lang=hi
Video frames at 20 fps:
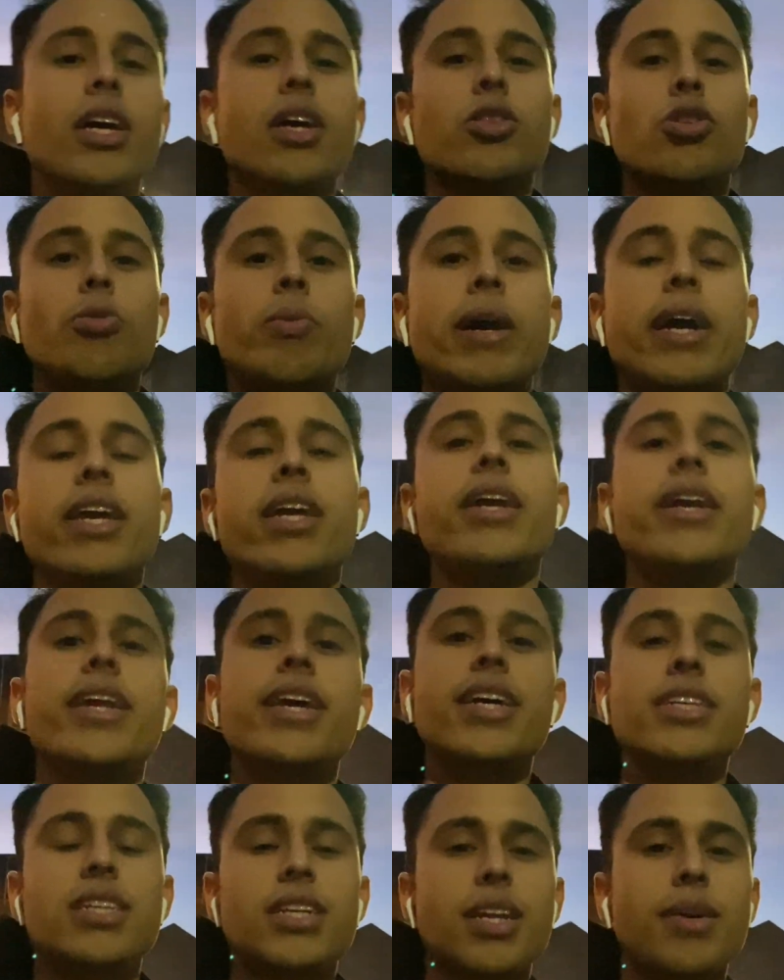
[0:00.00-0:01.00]
तो भाई
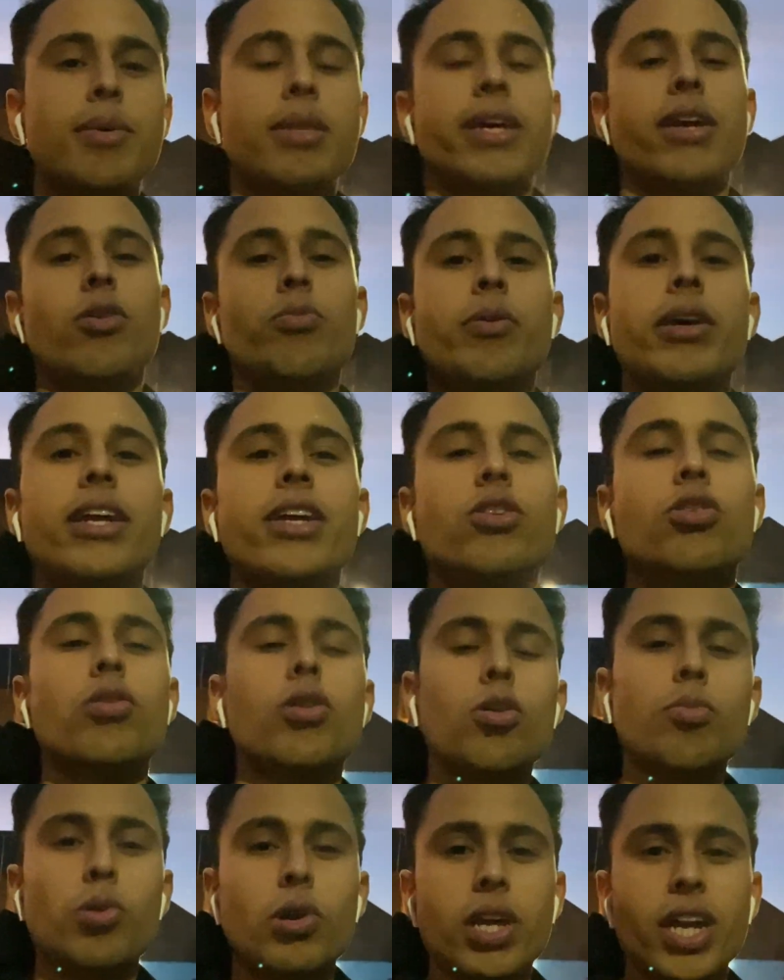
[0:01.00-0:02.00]
इंडिया से ना बता रहा हूँ भाई जो
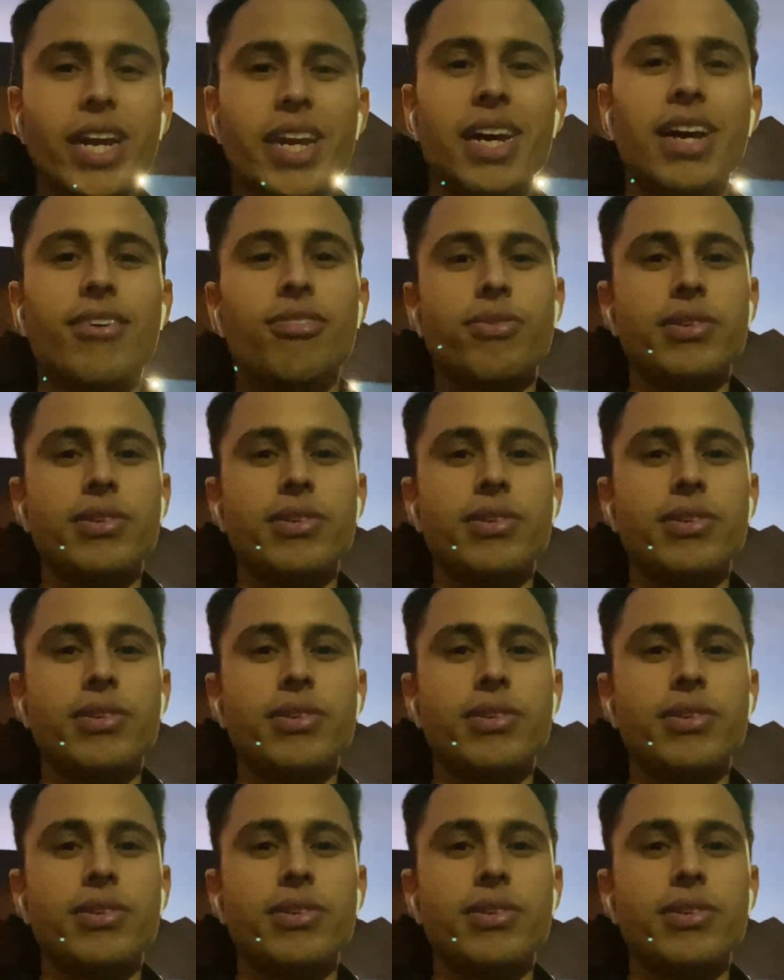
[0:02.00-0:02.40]
लोग बोलेंगे डाफ